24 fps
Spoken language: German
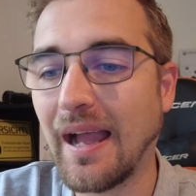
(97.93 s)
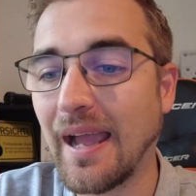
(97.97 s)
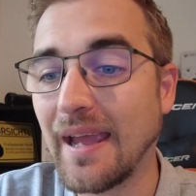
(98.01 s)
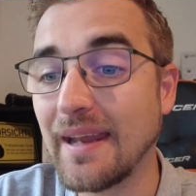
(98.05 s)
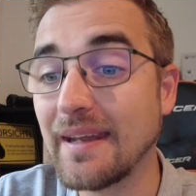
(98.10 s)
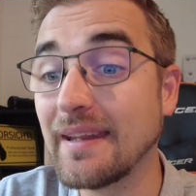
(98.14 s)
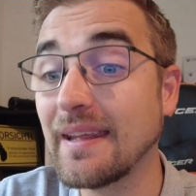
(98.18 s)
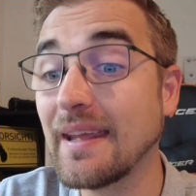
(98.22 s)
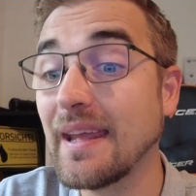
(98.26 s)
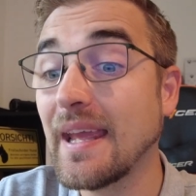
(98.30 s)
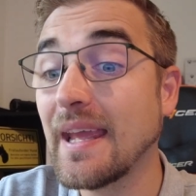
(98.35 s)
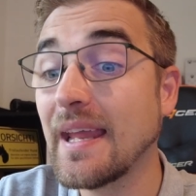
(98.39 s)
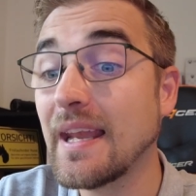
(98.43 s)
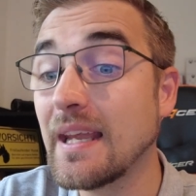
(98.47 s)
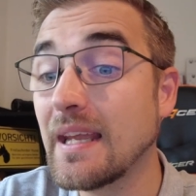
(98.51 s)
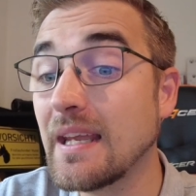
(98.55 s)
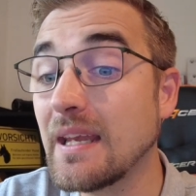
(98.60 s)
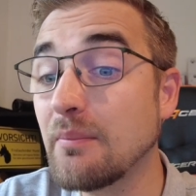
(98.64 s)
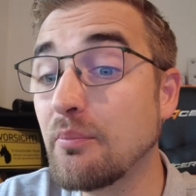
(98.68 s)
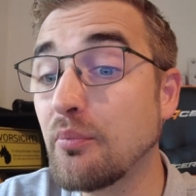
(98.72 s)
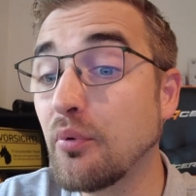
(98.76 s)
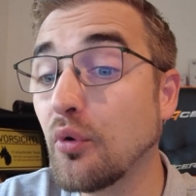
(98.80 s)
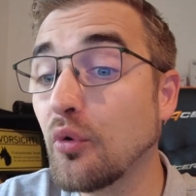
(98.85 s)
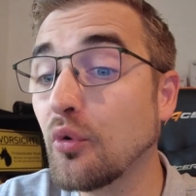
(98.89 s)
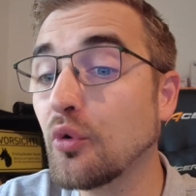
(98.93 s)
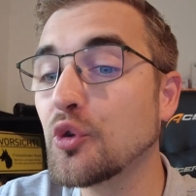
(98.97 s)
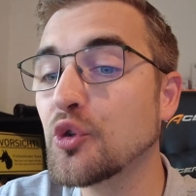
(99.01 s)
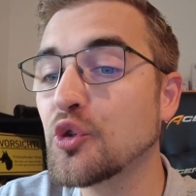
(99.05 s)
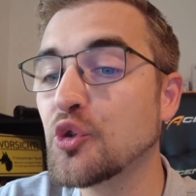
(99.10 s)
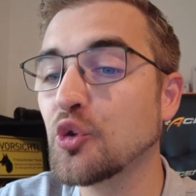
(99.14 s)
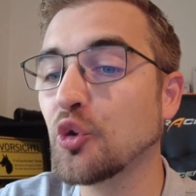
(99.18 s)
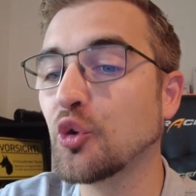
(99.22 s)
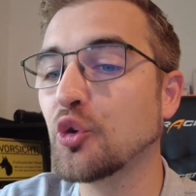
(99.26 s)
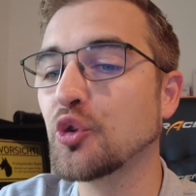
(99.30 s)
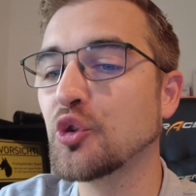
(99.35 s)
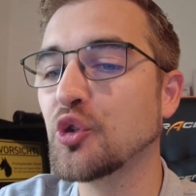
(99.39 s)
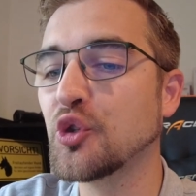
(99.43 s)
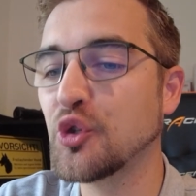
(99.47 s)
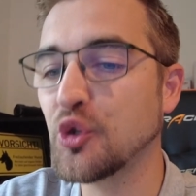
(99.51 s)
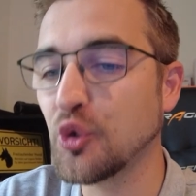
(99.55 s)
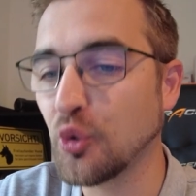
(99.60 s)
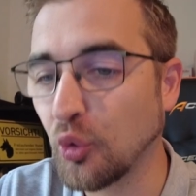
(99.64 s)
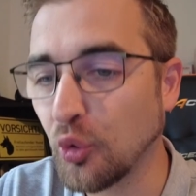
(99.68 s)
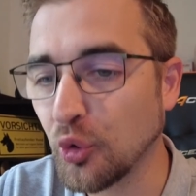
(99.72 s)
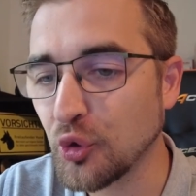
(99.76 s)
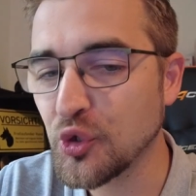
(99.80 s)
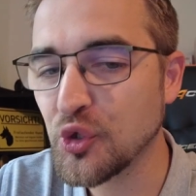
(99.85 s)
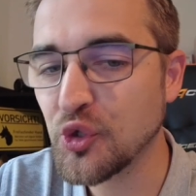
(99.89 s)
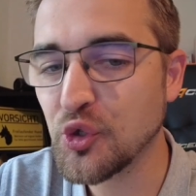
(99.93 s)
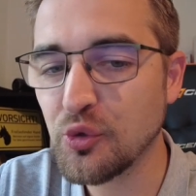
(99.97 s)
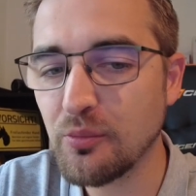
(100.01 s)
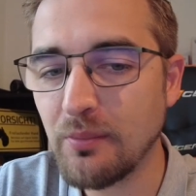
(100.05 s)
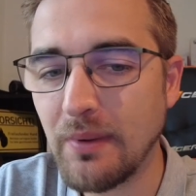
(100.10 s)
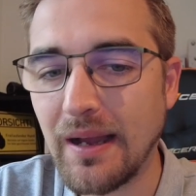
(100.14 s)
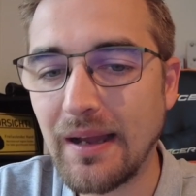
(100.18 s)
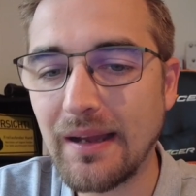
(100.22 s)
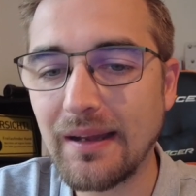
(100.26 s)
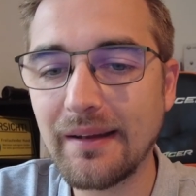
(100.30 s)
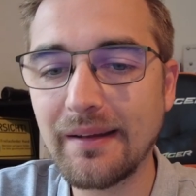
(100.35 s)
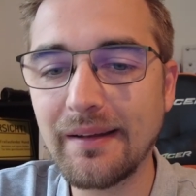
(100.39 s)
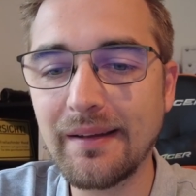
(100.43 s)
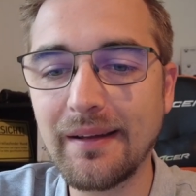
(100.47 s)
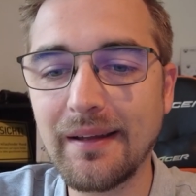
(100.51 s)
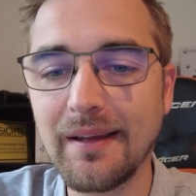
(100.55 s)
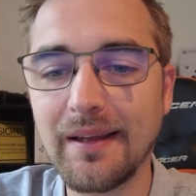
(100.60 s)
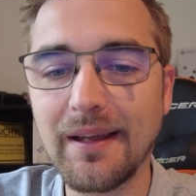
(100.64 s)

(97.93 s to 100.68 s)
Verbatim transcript: eine Liposuktion zu machen.